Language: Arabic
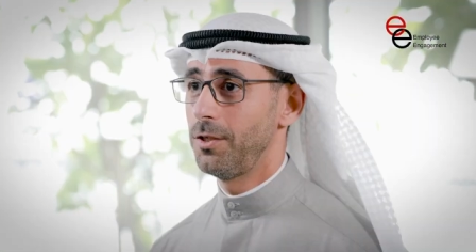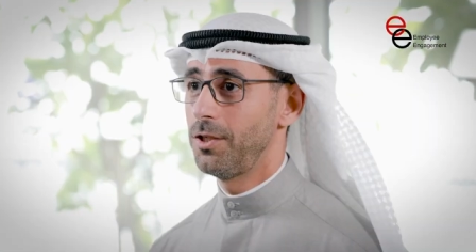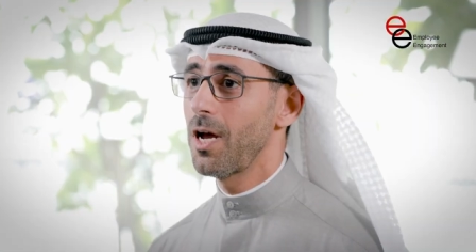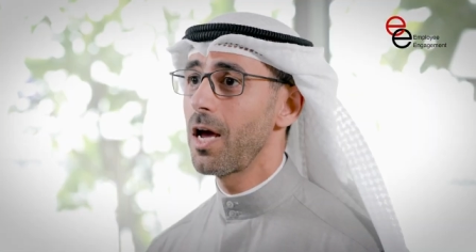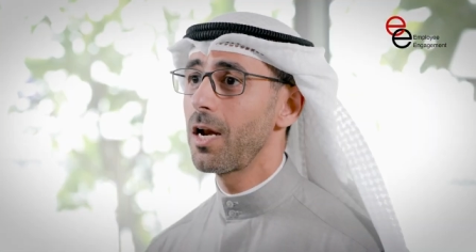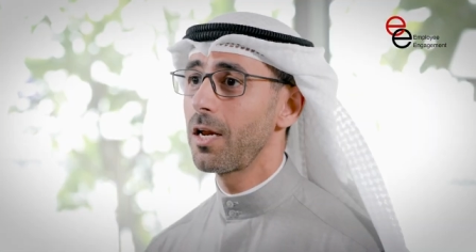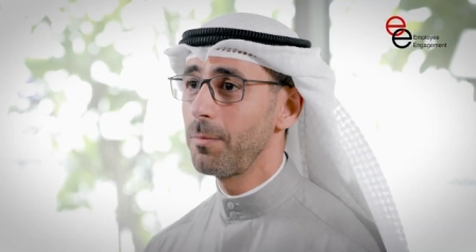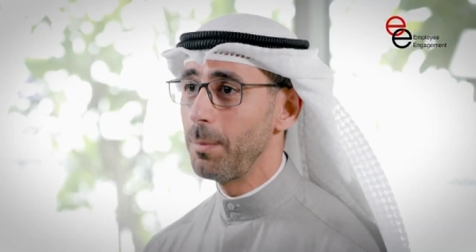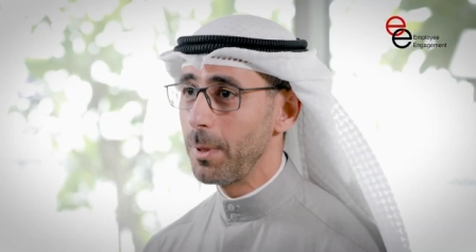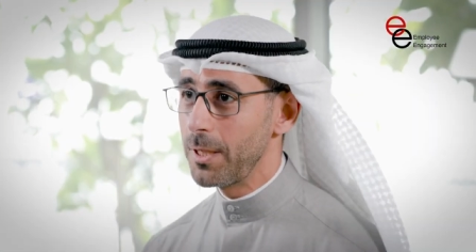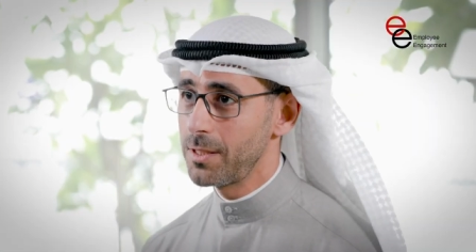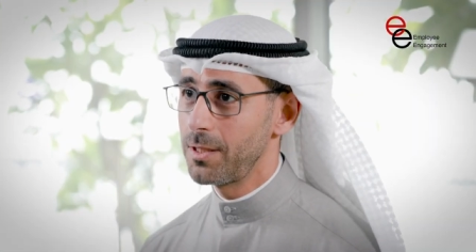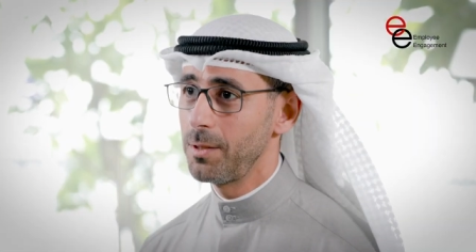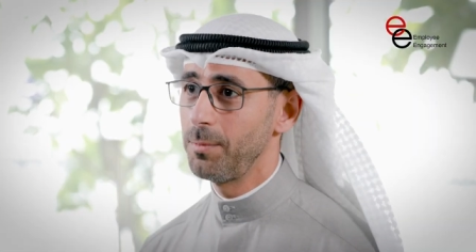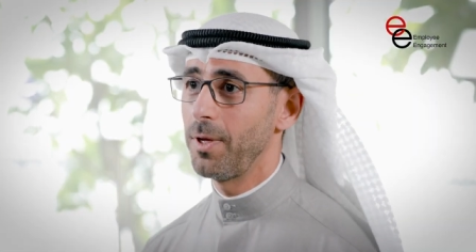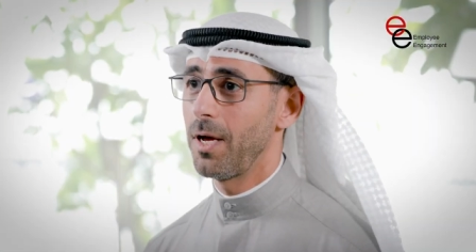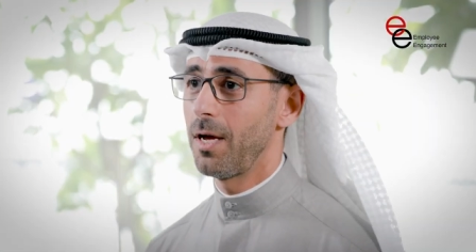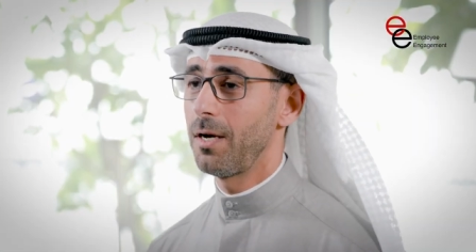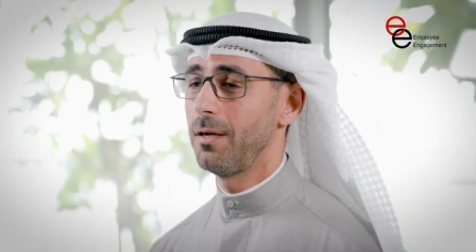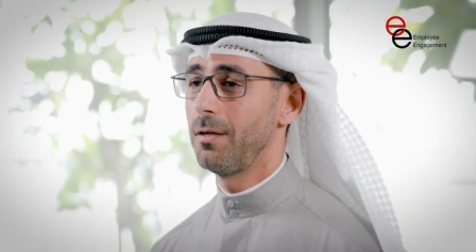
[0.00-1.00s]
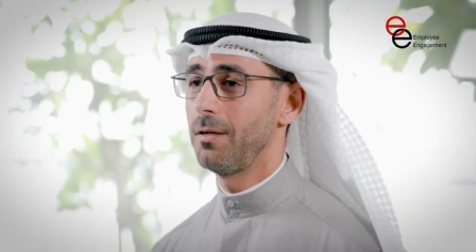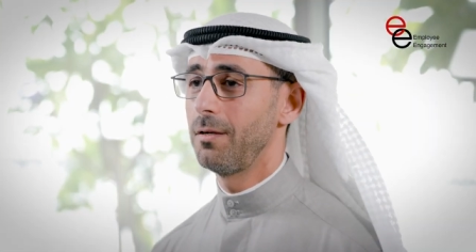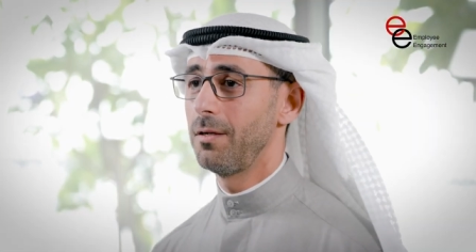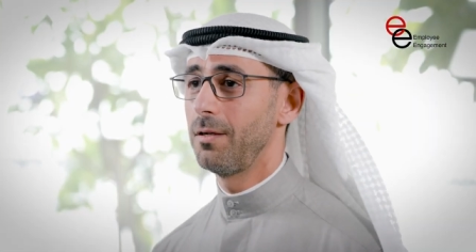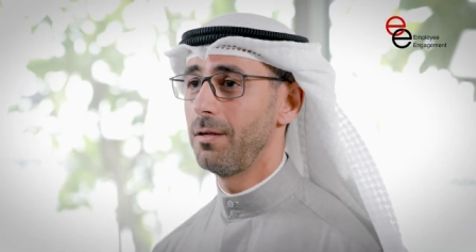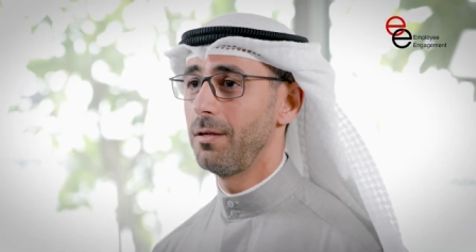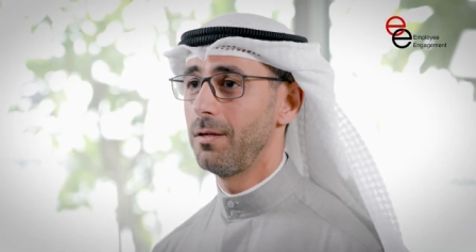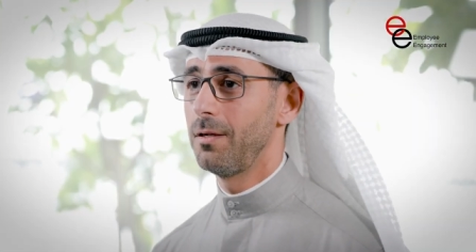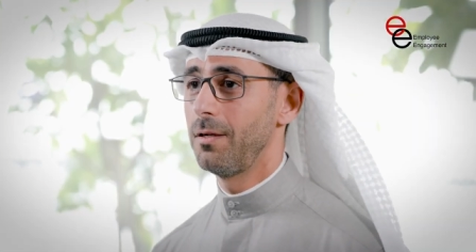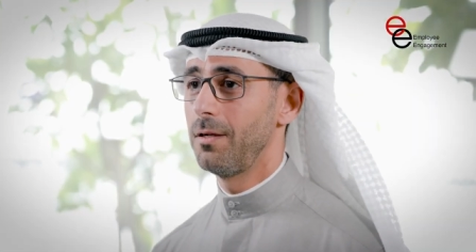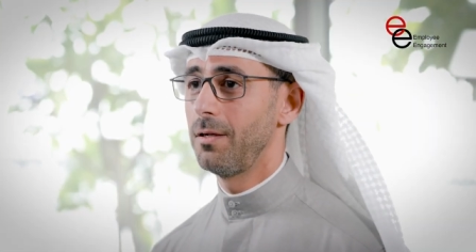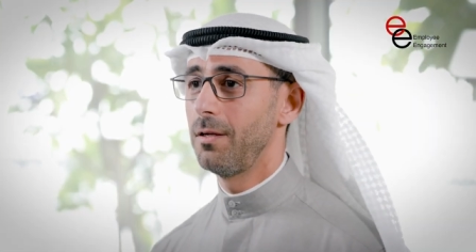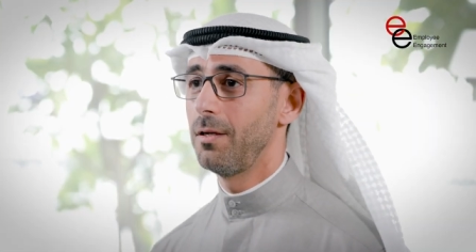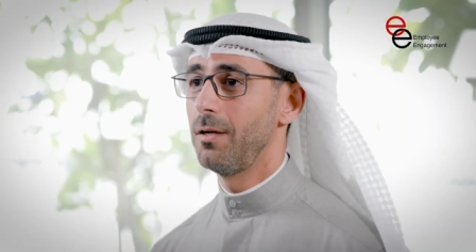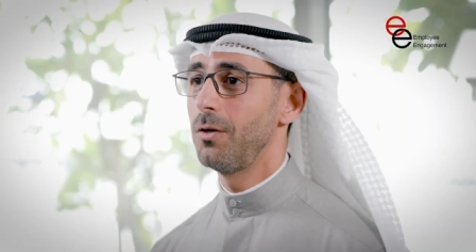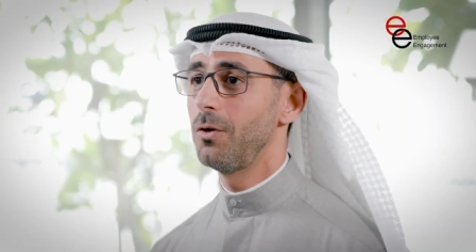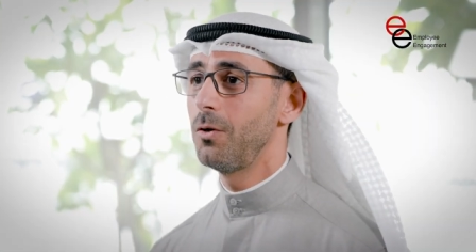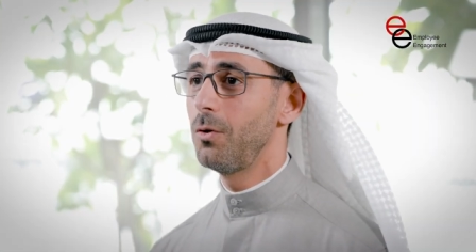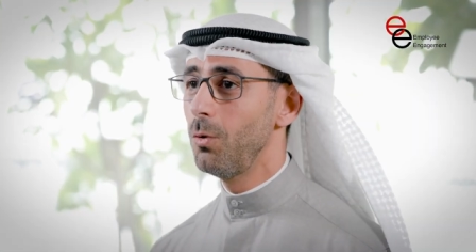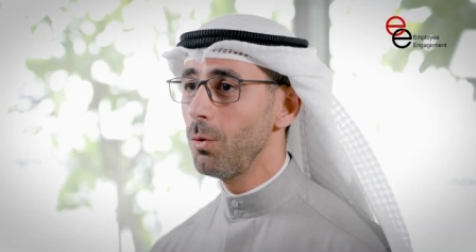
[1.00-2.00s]
شارك بالاستبيان
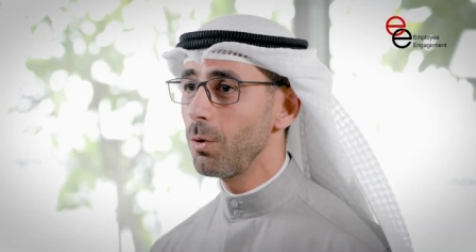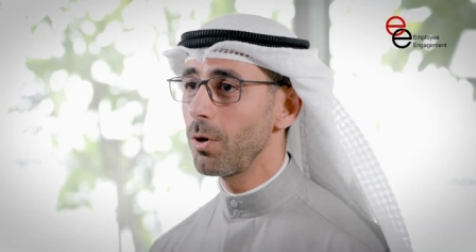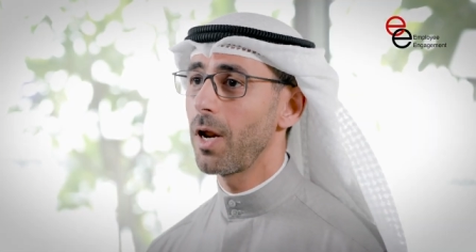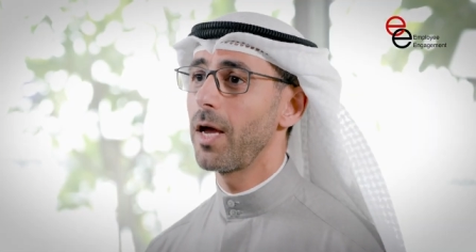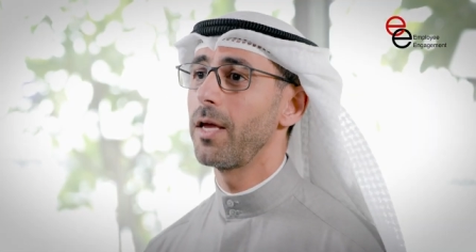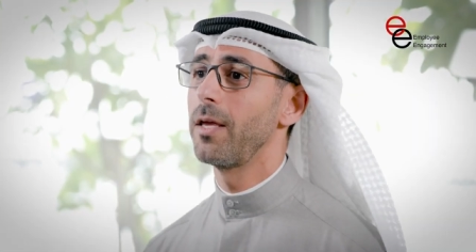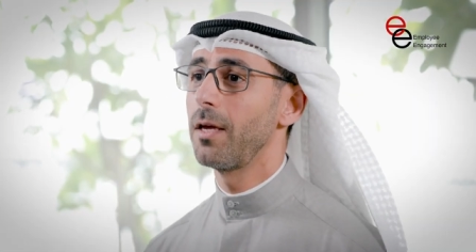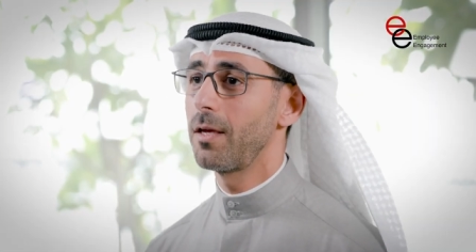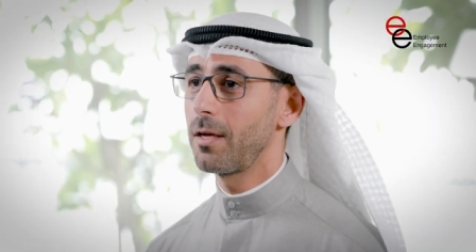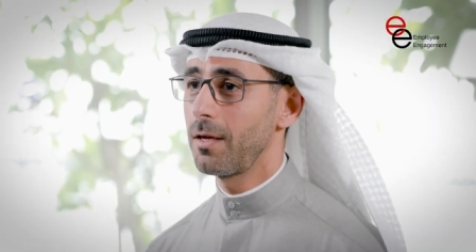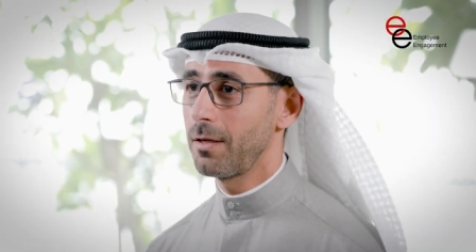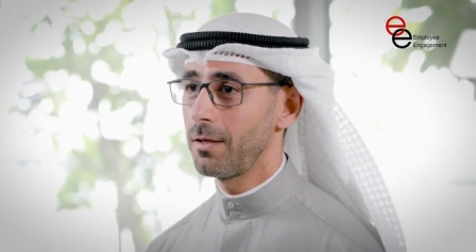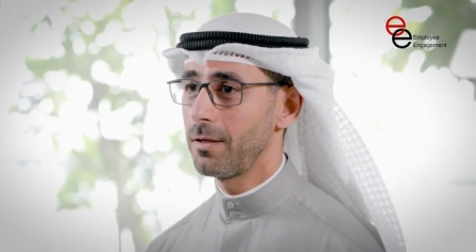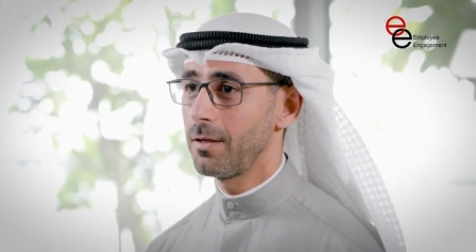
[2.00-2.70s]
قول رأيك